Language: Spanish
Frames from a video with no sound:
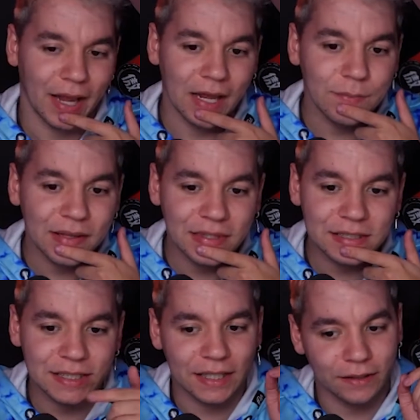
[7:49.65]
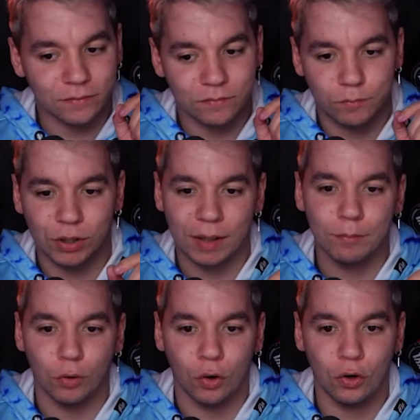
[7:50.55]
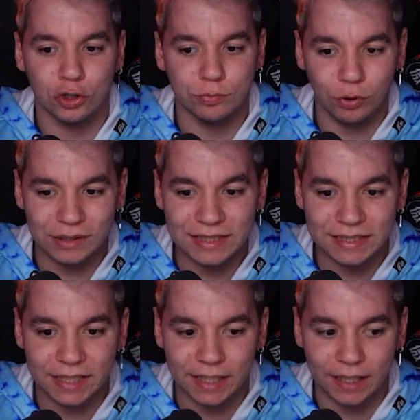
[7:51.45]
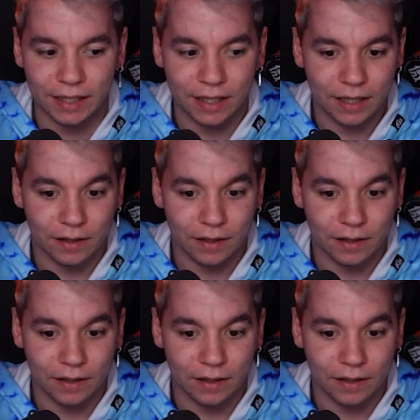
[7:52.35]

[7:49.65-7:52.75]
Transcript: Hay veces que por ejemplo, los bordes de,